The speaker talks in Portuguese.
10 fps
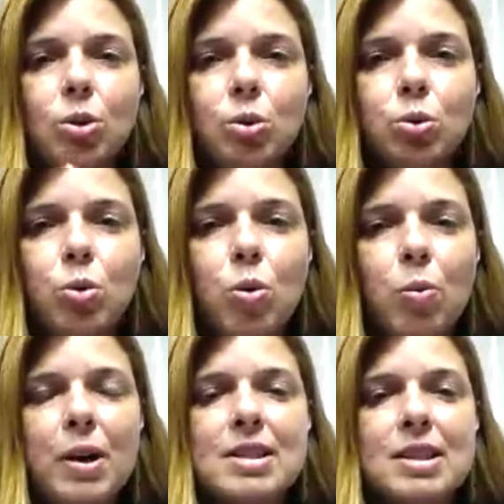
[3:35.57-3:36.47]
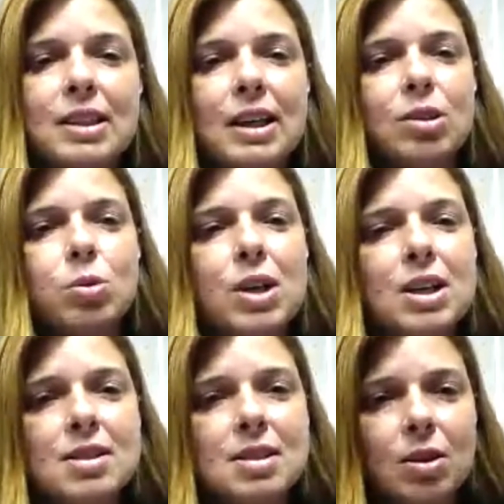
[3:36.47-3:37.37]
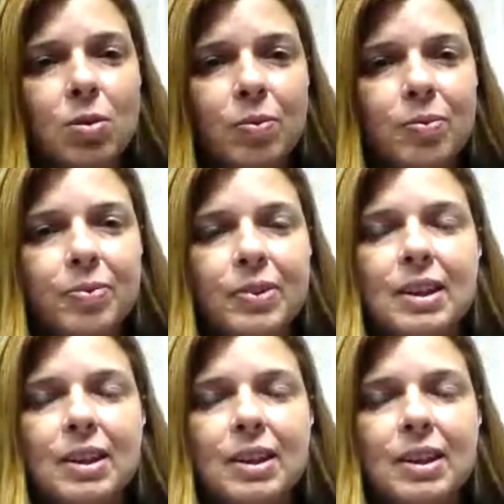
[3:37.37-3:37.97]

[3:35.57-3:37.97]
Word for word: tudo começa na educação,